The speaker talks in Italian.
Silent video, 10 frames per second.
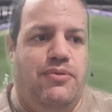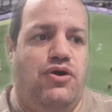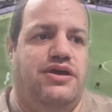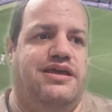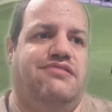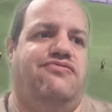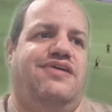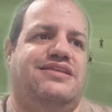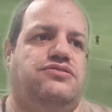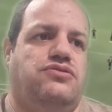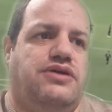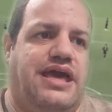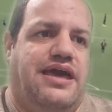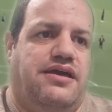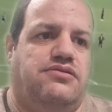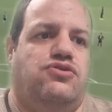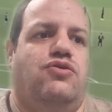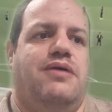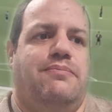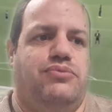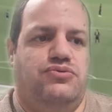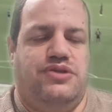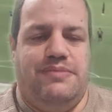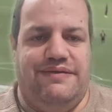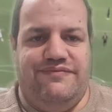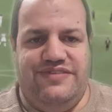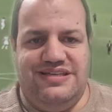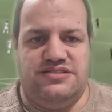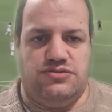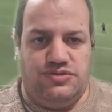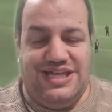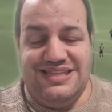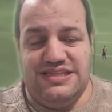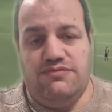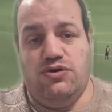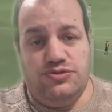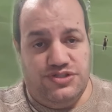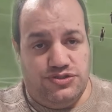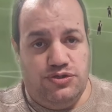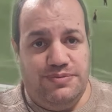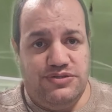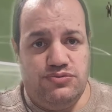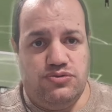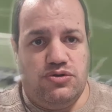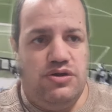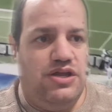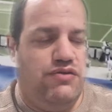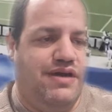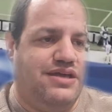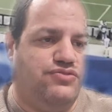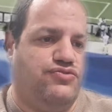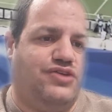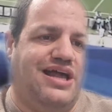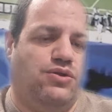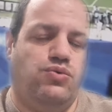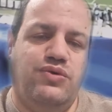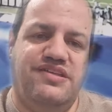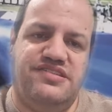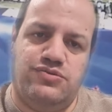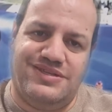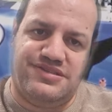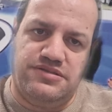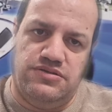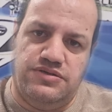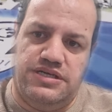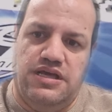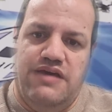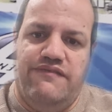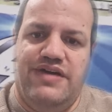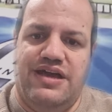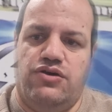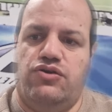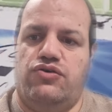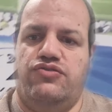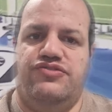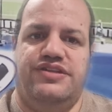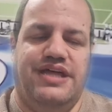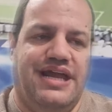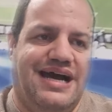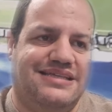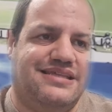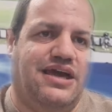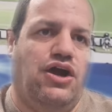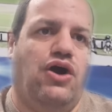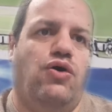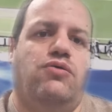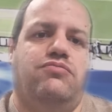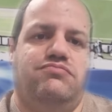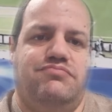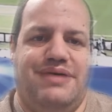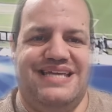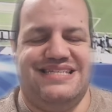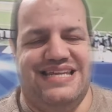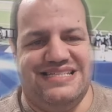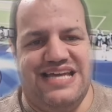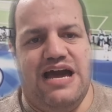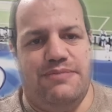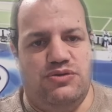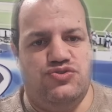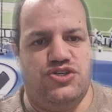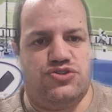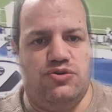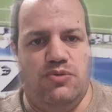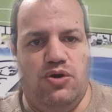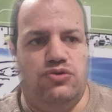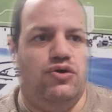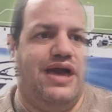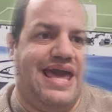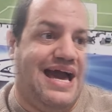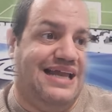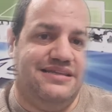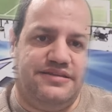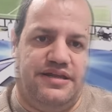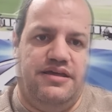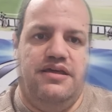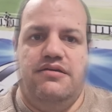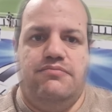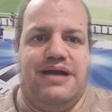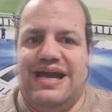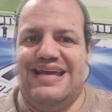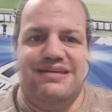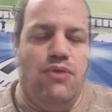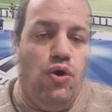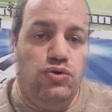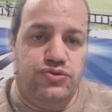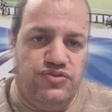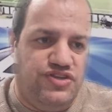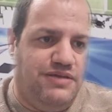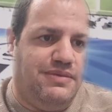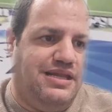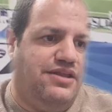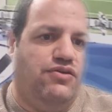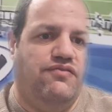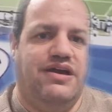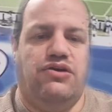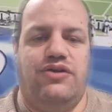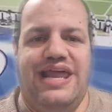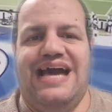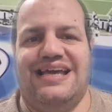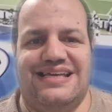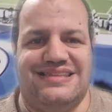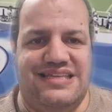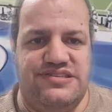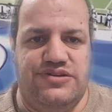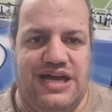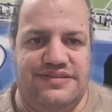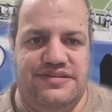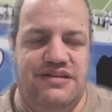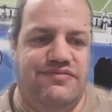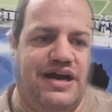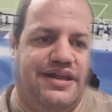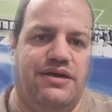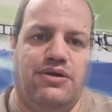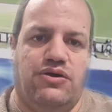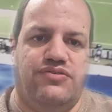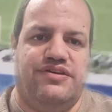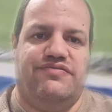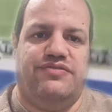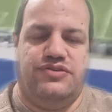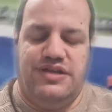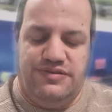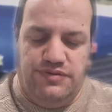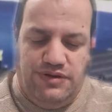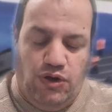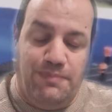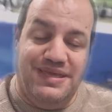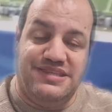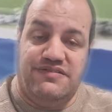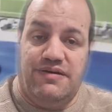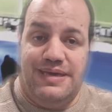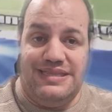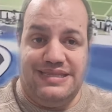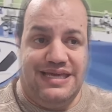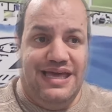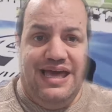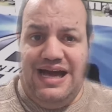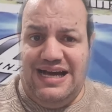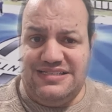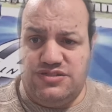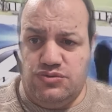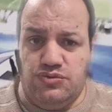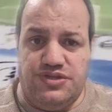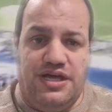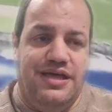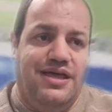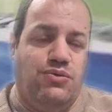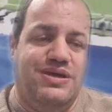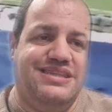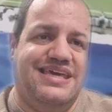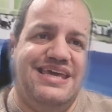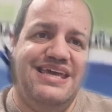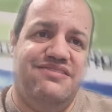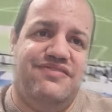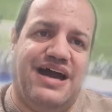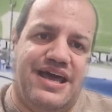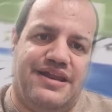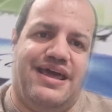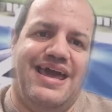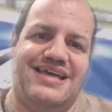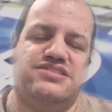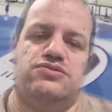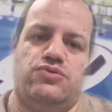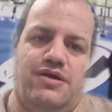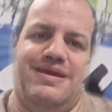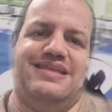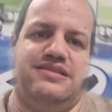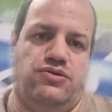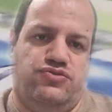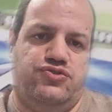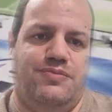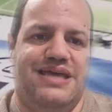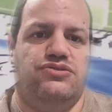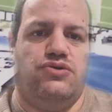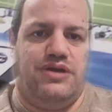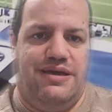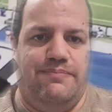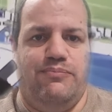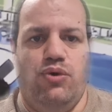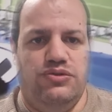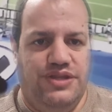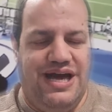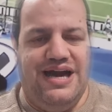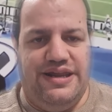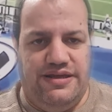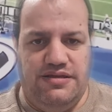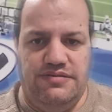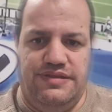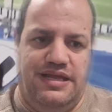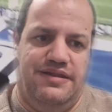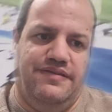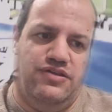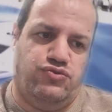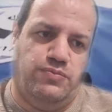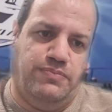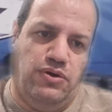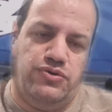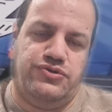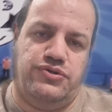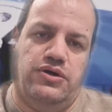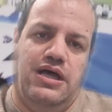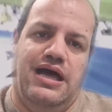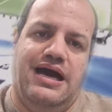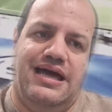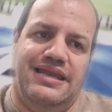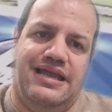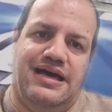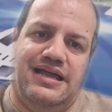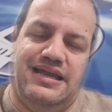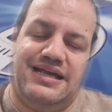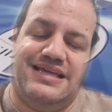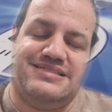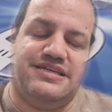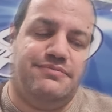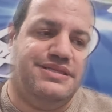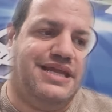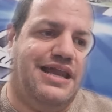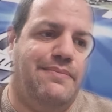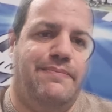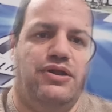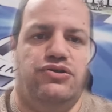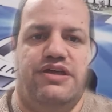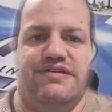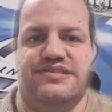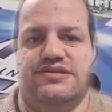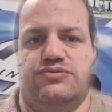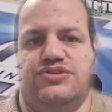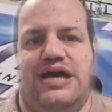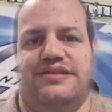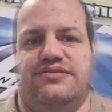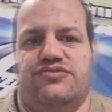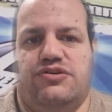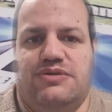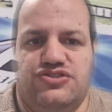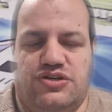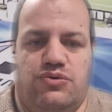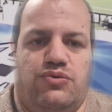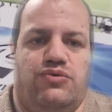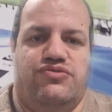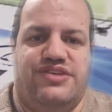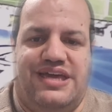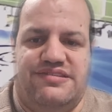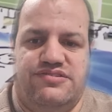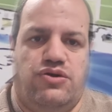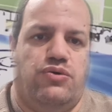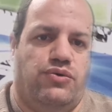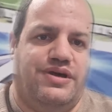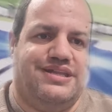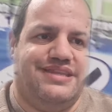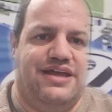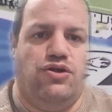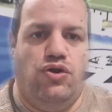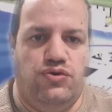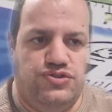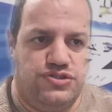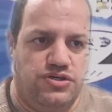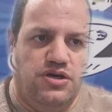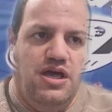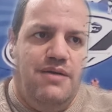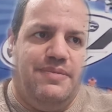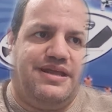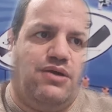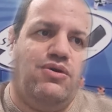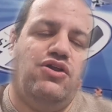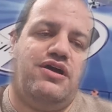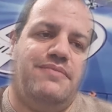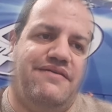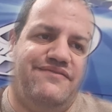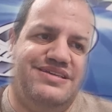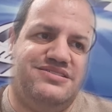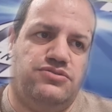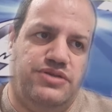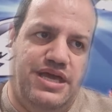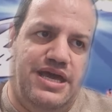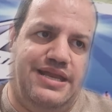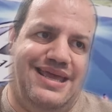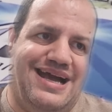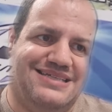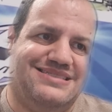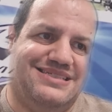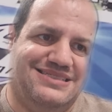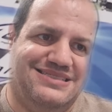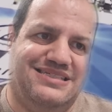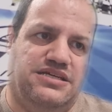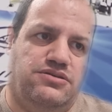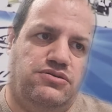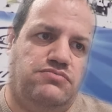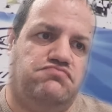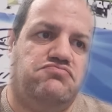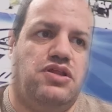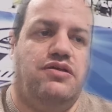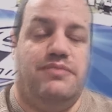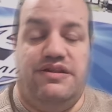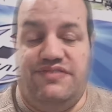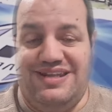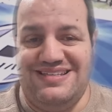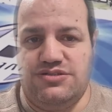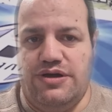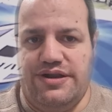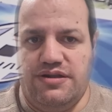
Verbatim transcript: Poi il fatto che, come appunto abbiamo visto tante volte, soprattutto con la Juventus, alcune situazioni vengono considerate o prese in esame in un certo modo e altre magari molto simili non vengono neanche attenzionate dal VAR è una cosa obiettivamente assurda. Quindi il VAR è sicuramente uno strumento che può dare del, del supporto alla, alla, classe arbitrale, però deve essere usato, insomma, cioè con un senso e con un criterio logico, perché quello che abbiamo visto ieri a San Siro, mi riferisco al